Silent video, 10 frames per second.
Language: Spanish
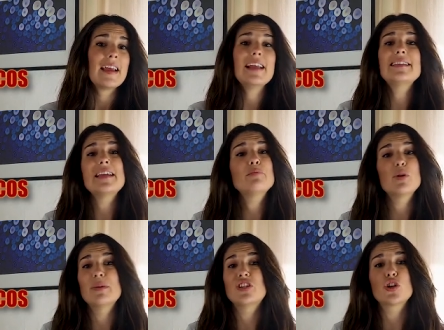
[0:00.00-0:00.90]
El
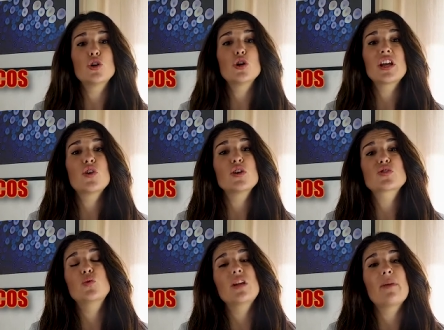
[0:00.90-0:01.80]
tiempo meteorológico
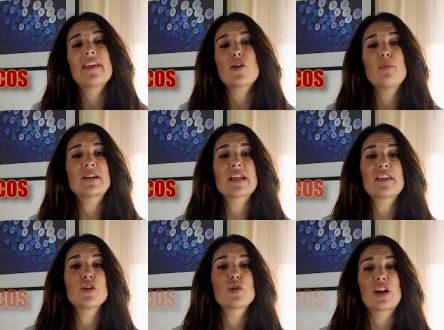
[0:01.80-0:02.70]
es un tema de
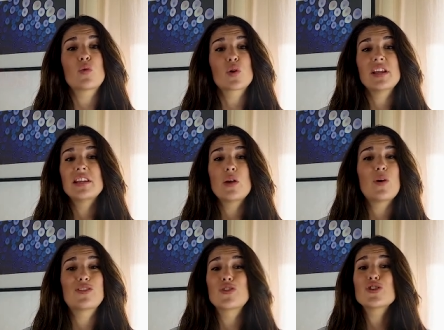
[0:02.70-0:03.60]
conversación recurrente
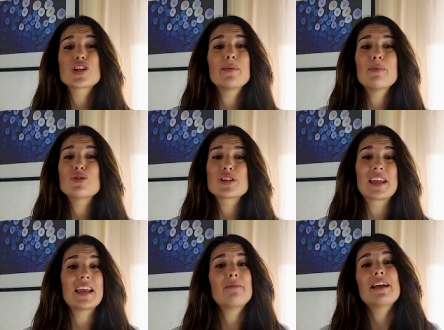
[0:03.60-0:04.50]
cuando no sabemos
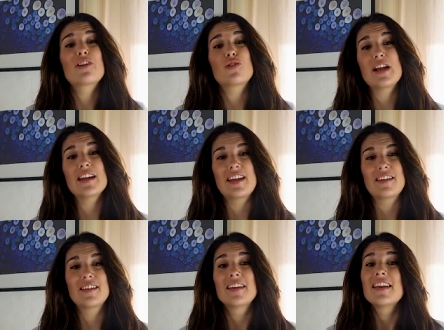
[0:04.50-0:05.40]
de qué hablar con
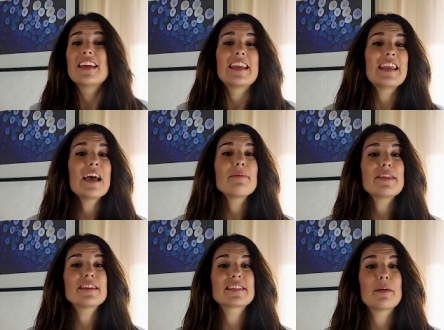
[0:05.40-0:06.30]
alguien y a
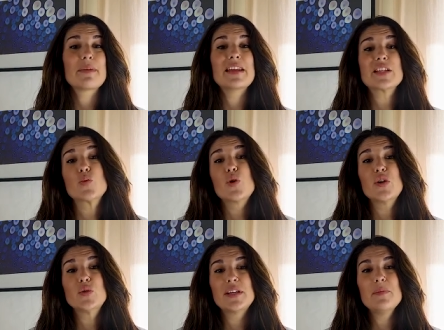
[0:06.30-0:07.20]
veces también es
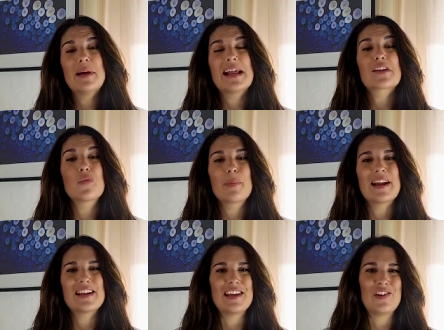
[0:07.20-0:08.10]
muy útil para
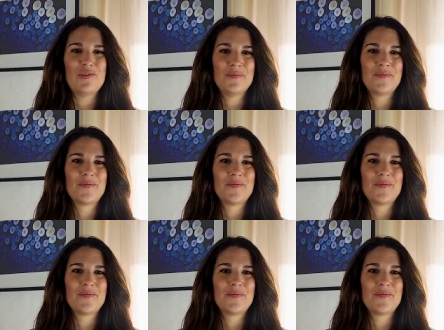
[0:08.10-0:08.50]
romper el hielo.